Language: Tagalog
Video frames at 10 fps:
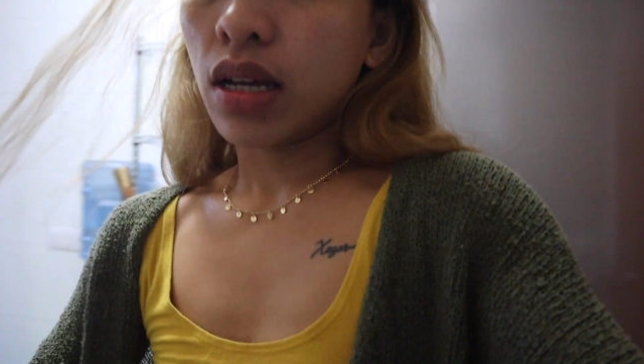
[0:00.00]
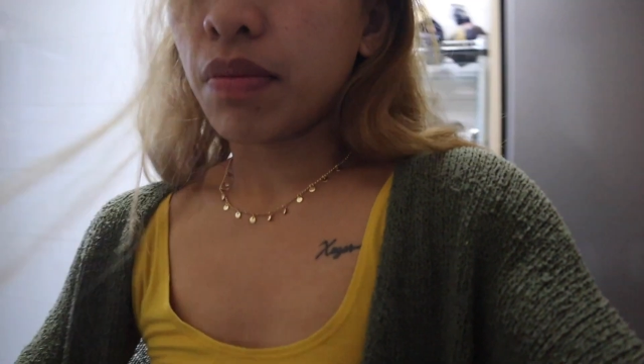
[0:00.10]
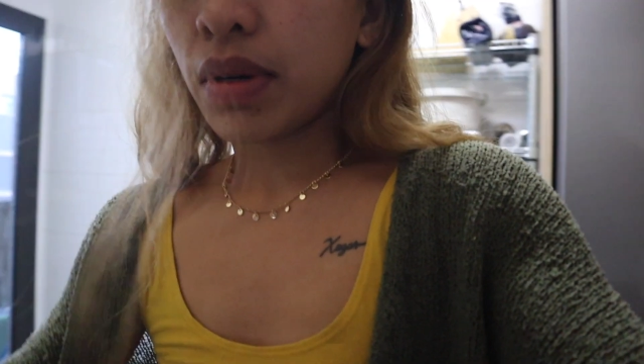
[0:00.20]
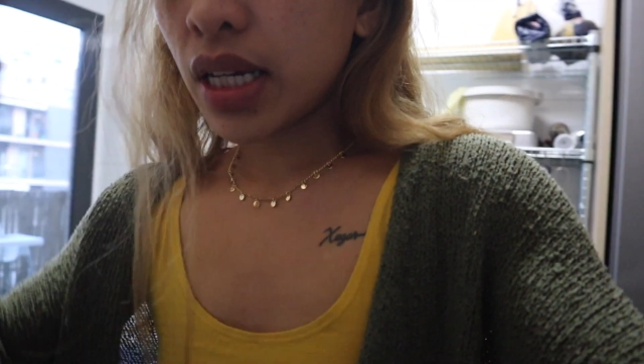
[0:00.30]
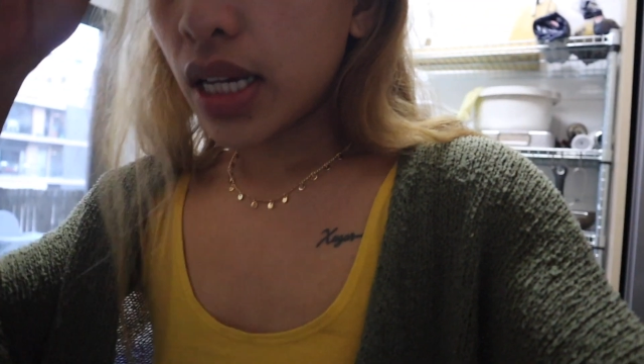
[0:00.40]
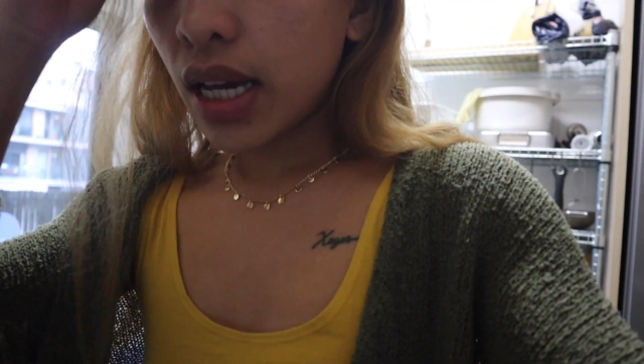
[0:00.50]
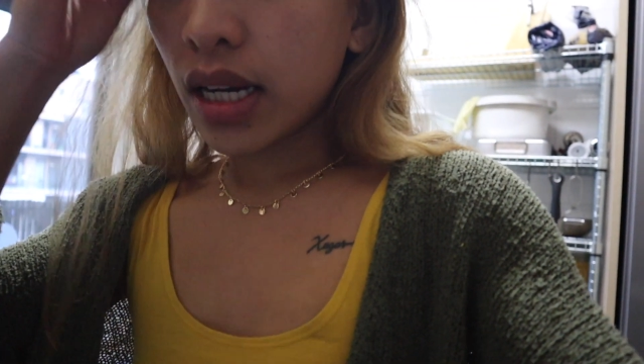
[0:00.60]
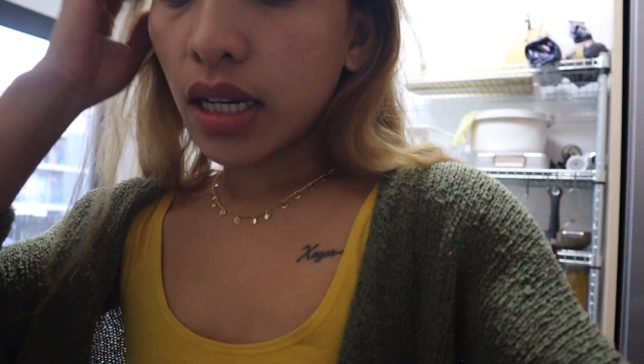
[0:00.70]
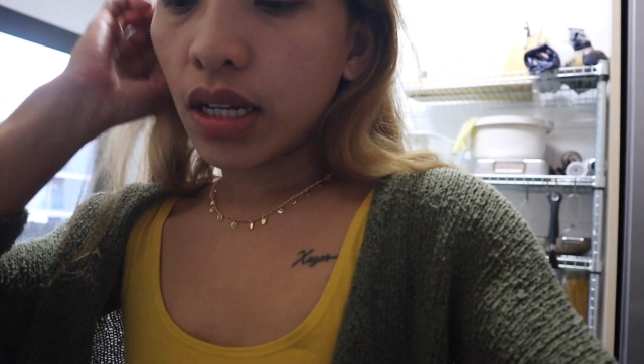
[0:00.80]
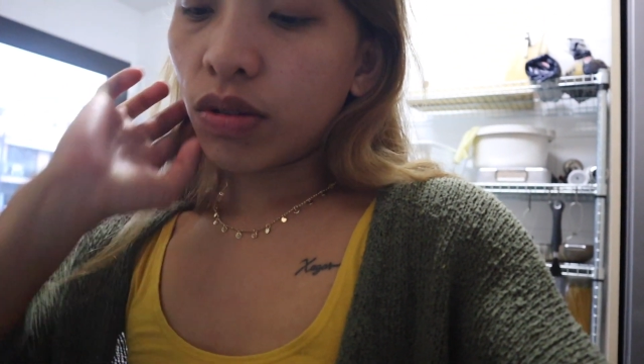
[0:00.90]
ang
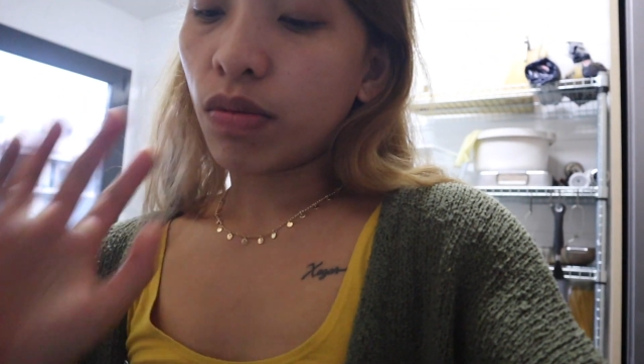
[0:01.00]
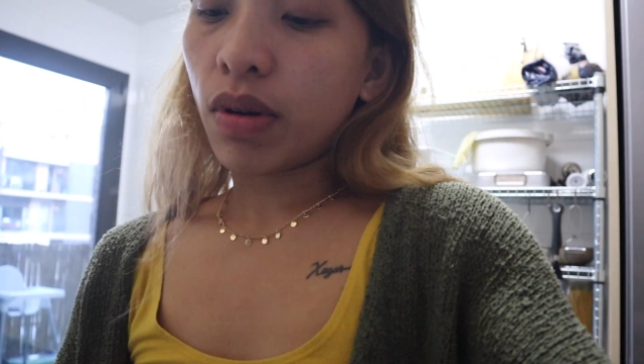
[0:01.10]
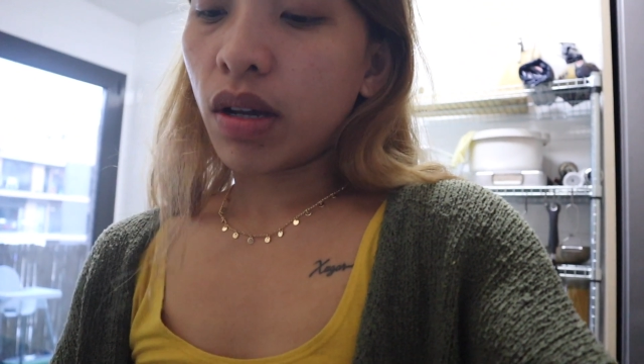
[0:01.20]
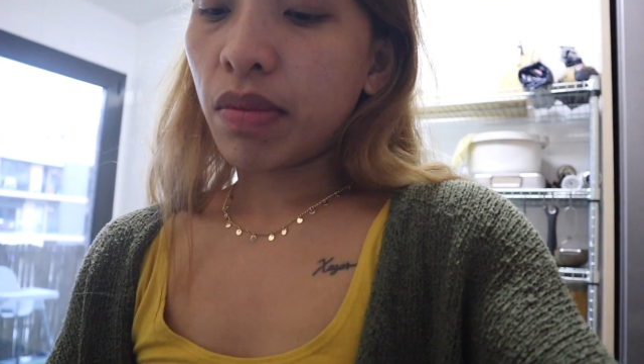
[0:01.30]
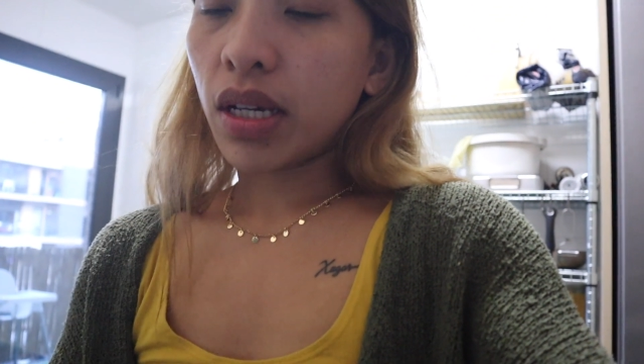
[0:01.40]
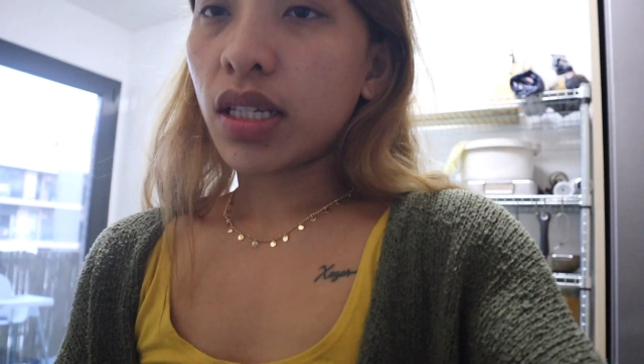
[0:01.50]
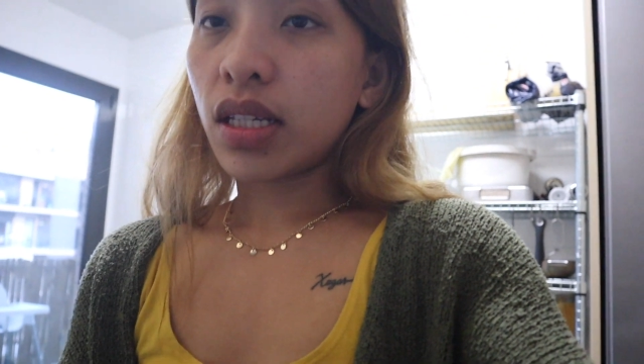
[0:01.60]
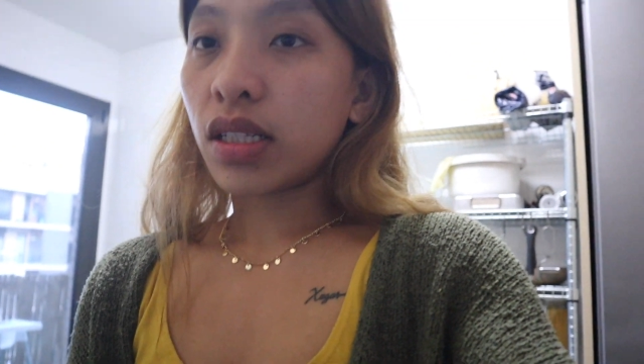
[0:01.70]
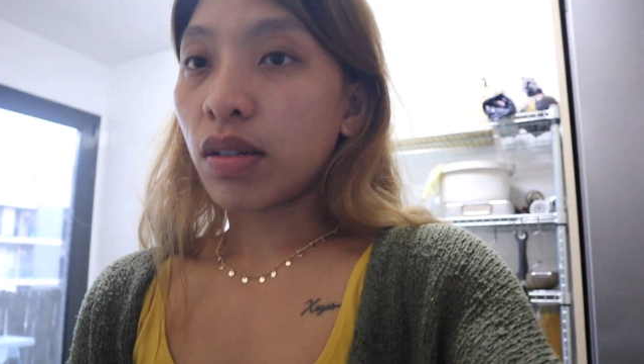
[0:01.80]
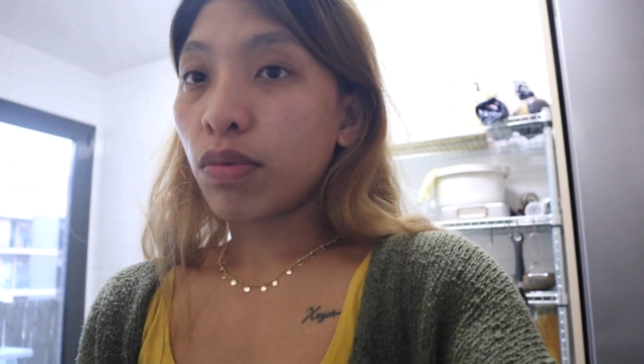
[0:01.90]
mangyayari nito, baka
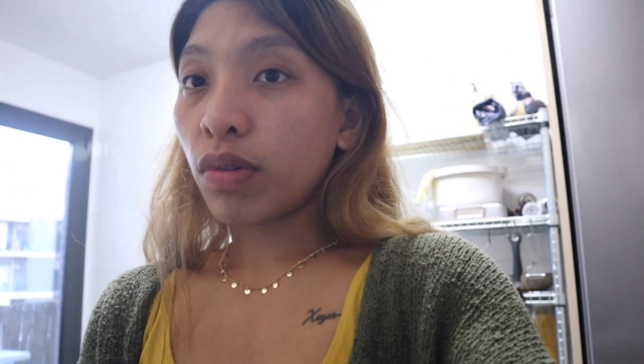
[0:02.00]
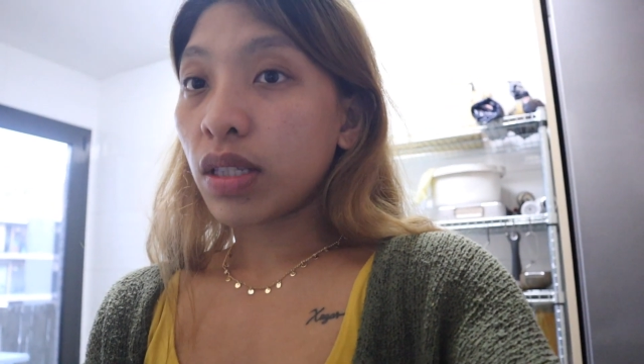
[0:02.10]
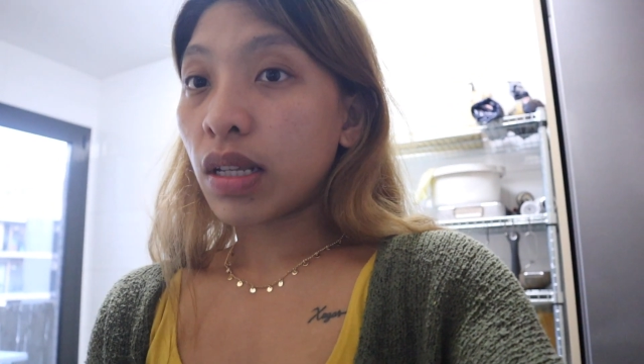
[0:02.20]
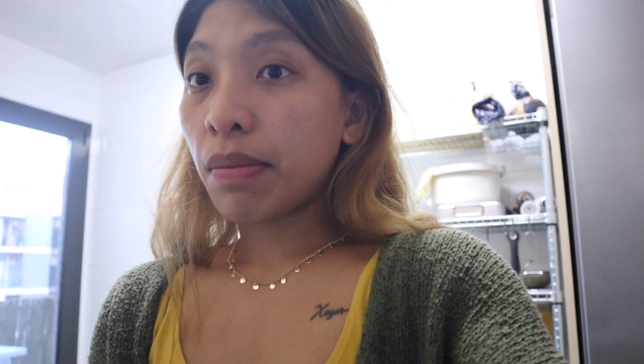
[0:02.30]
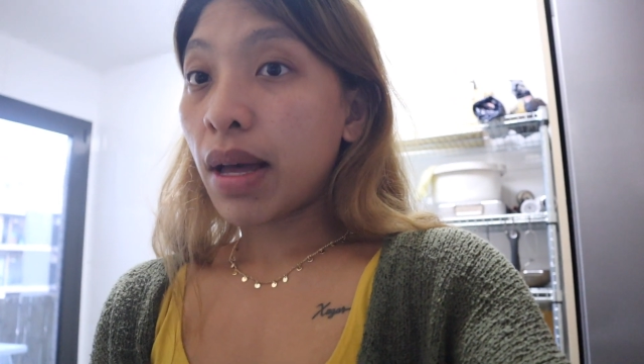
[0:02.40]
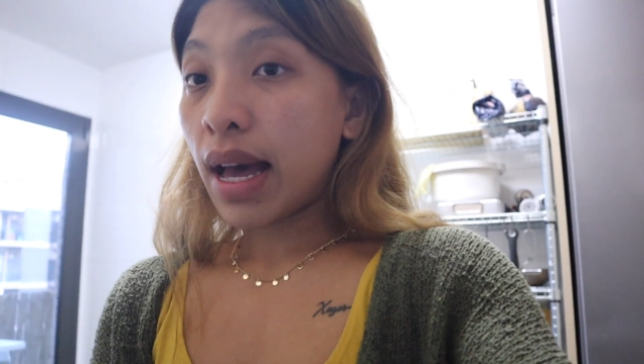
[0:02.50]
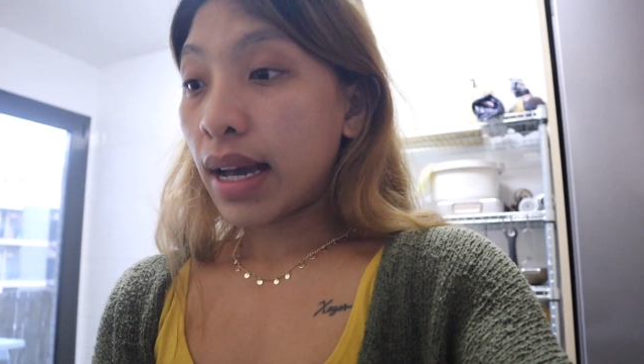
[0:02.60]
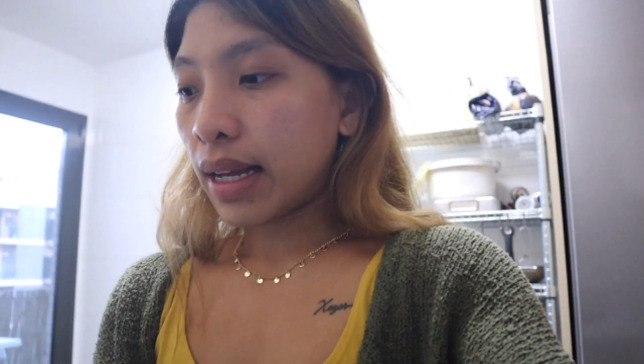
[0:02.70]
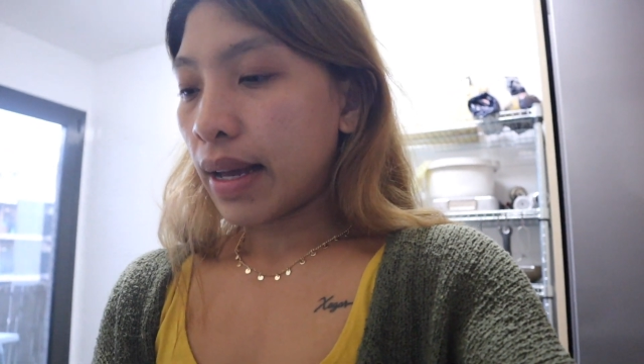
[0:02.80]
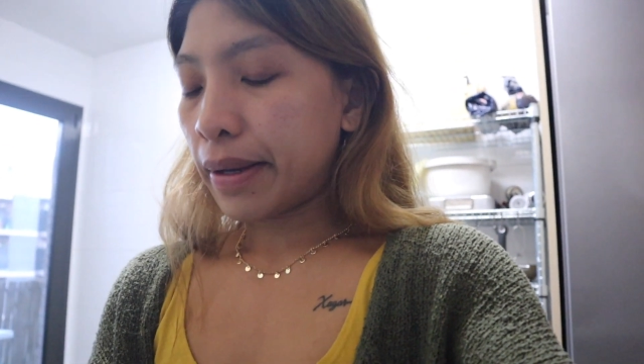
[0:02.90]
magising siya bukas ng
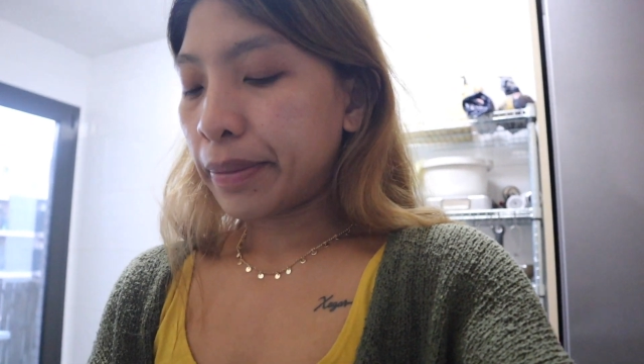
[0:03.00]
maaga.